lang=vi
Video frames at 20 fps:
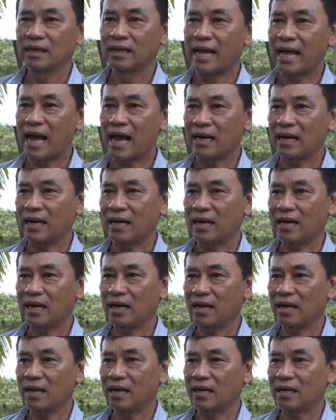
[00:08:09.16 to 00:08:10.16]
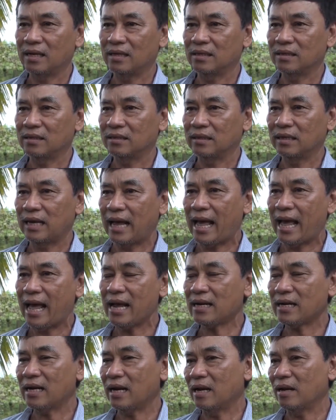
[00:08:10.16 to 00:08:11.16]
Gà này là gà
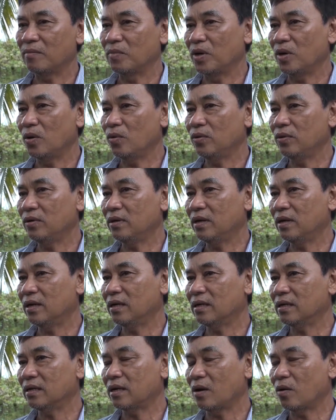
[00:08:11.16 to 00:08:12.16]
ác này là mình nuôi ờ,